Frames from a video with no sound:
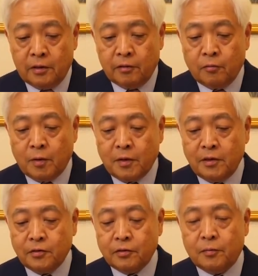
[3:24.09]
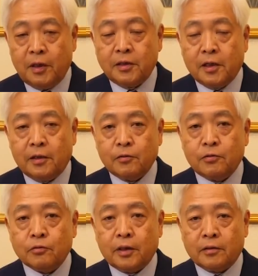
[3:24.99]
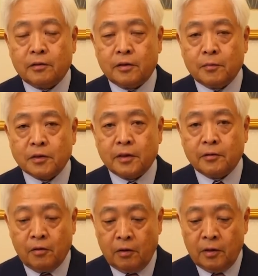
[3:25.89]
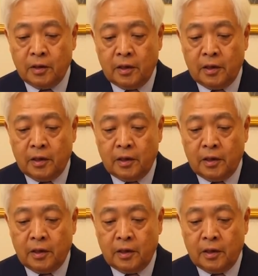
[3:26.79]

でオバマ以上にバイデンが票を取ったって言ってますけど